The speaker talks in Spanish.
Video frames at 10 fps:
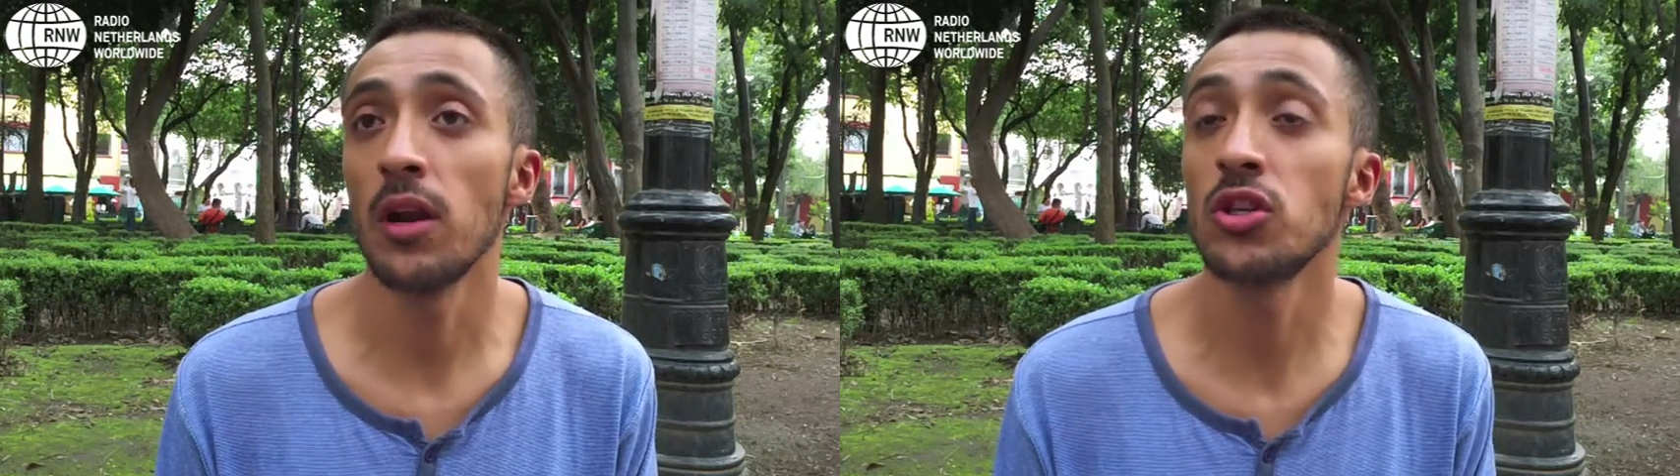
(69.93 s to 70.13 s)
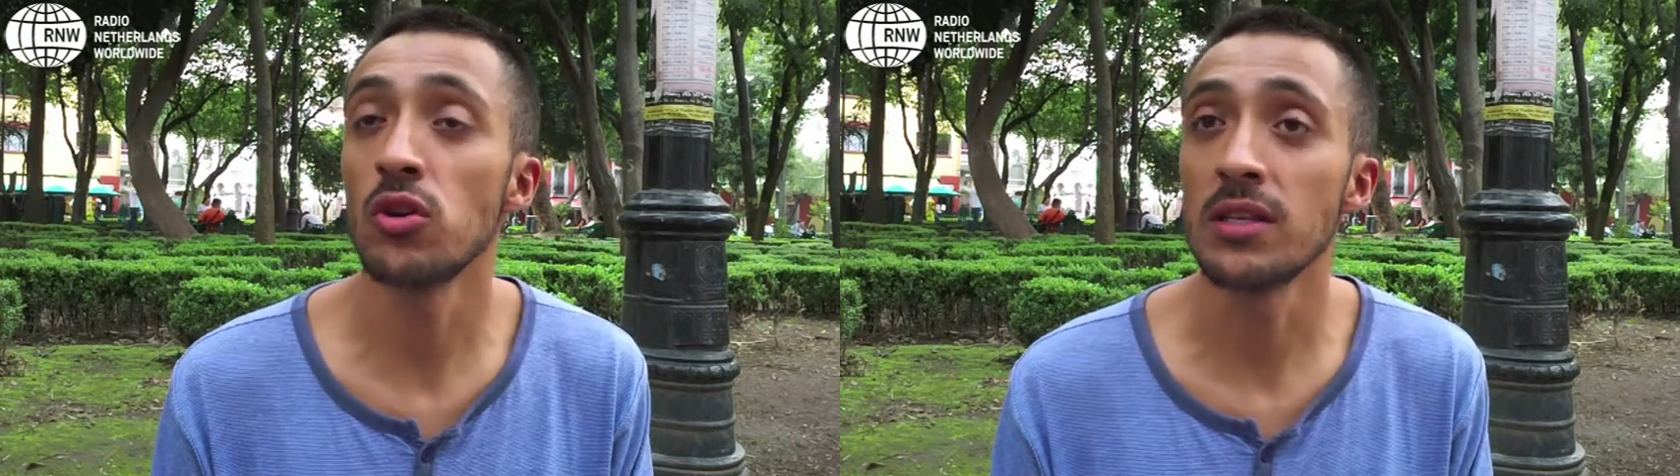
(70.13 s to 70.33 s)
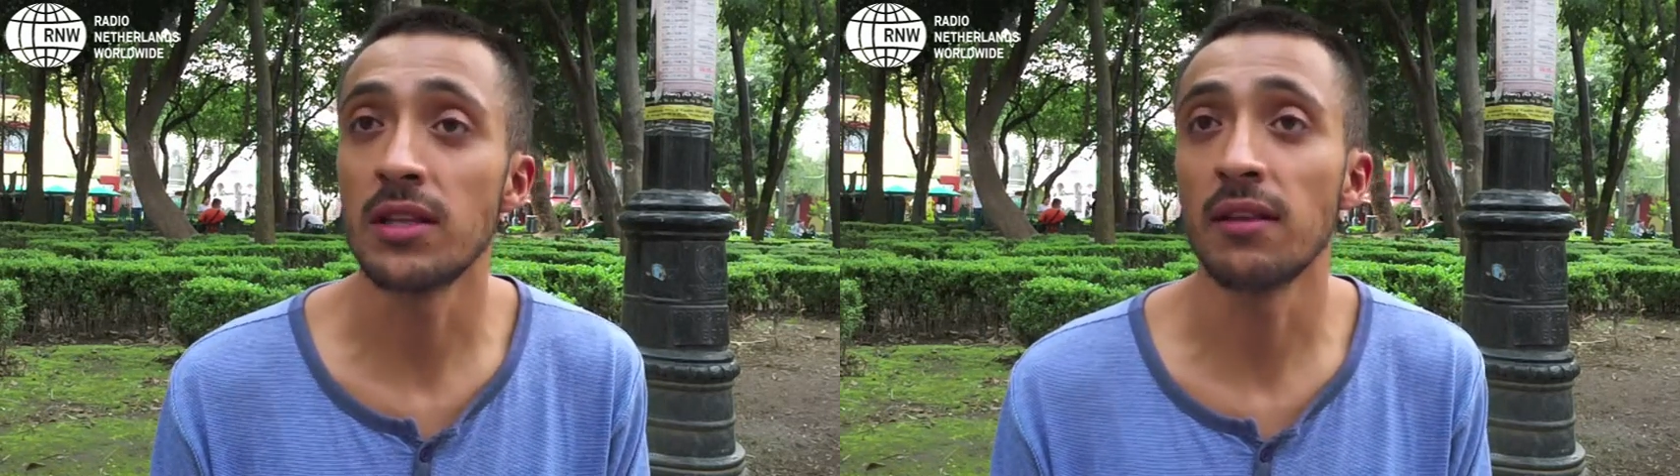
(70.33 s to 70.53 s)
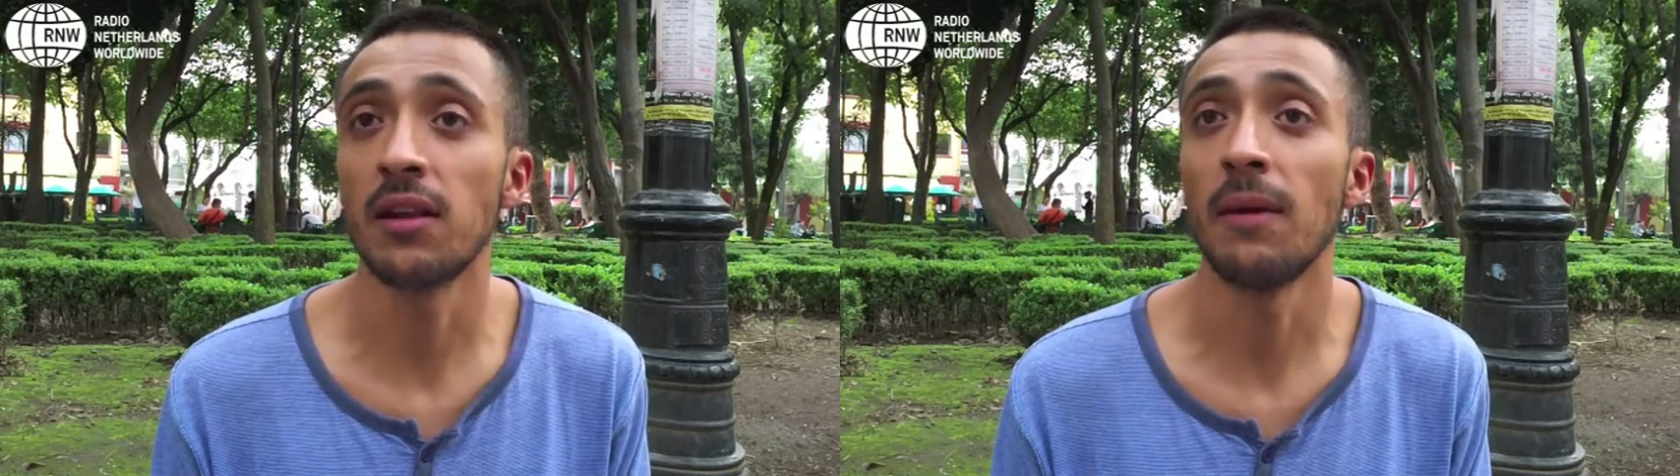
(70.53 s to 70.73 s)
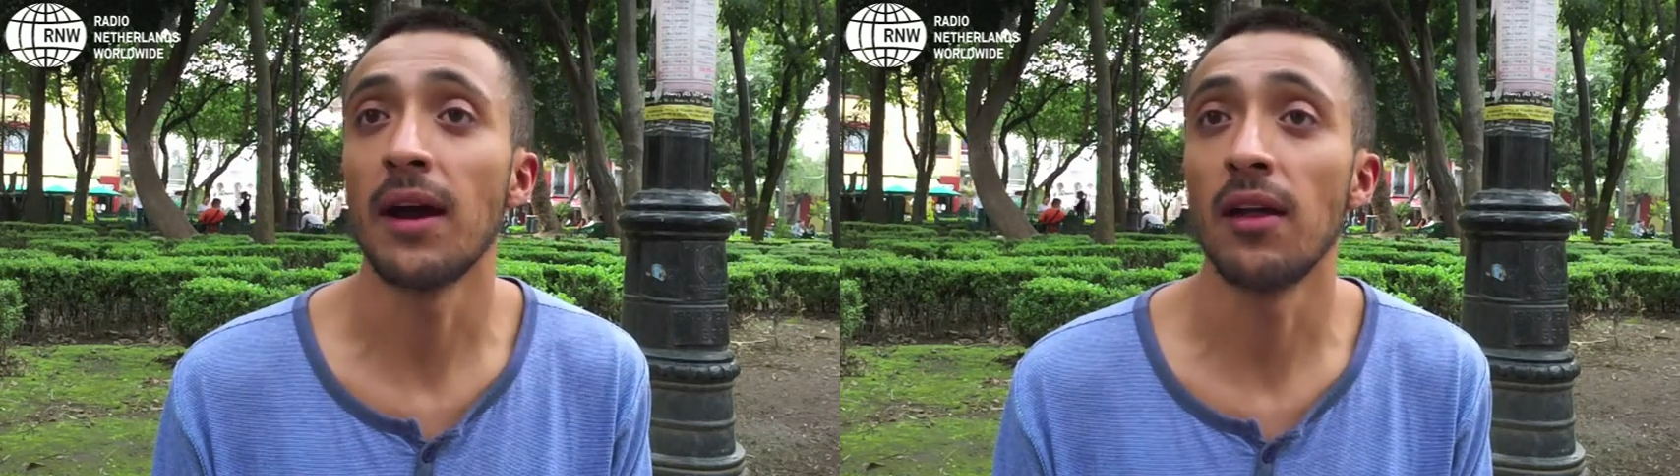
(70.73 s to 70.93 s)
el hecho de estar
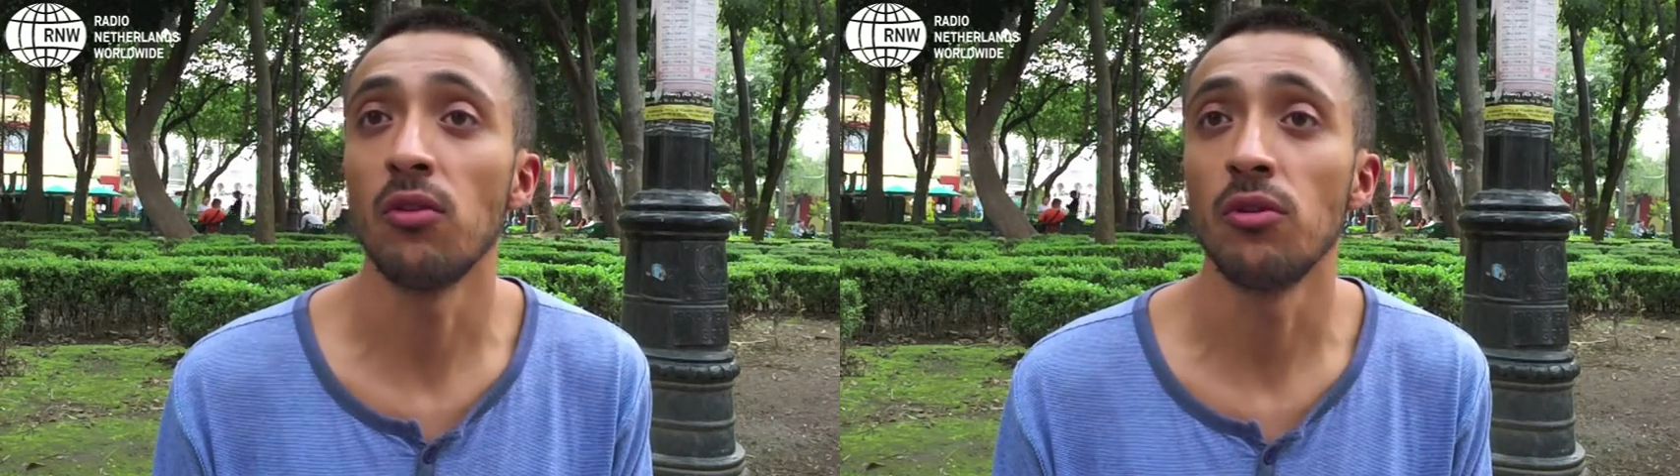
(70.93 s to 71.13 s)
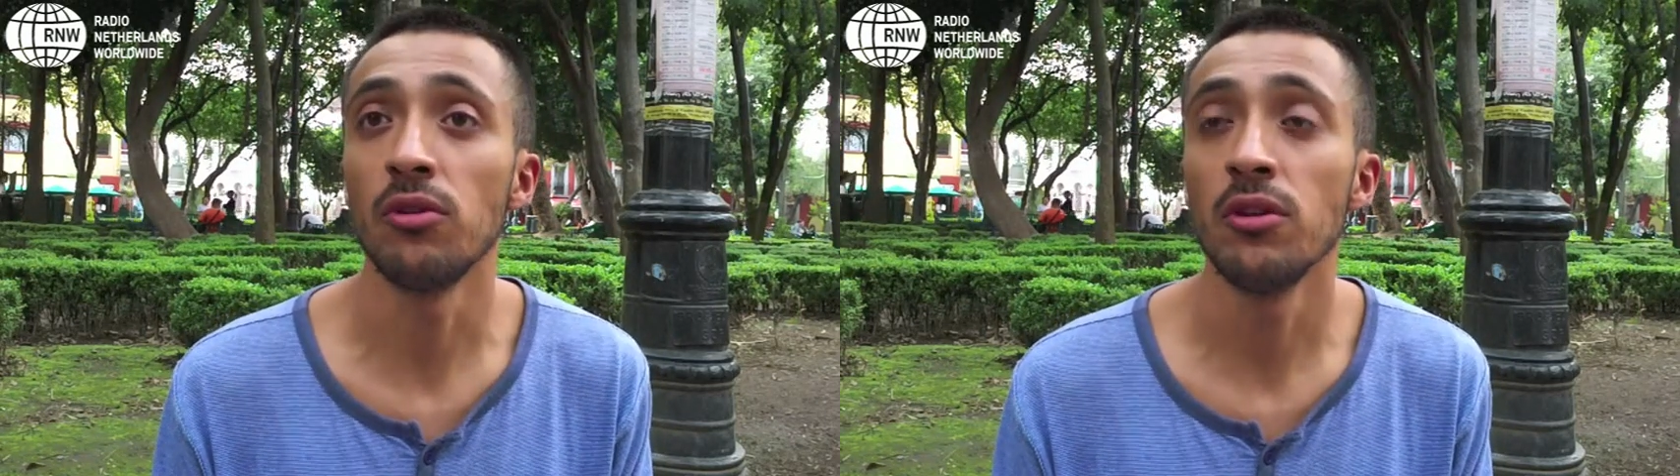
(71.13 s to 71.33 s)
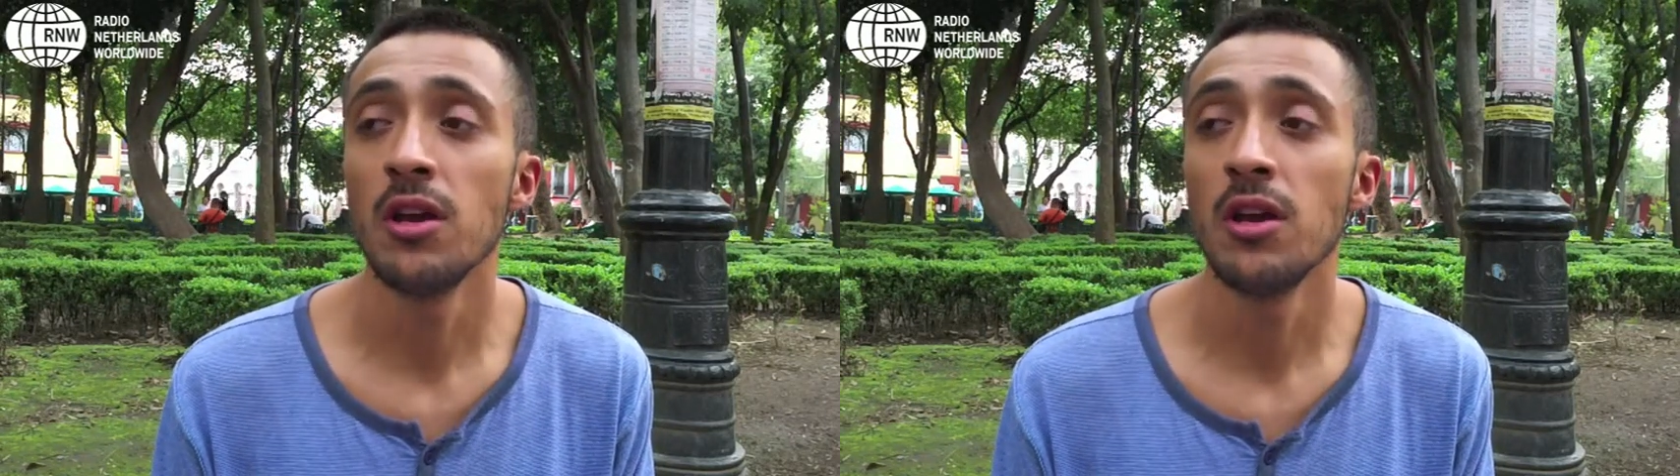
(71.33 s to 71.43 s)
trabajando, ¿no?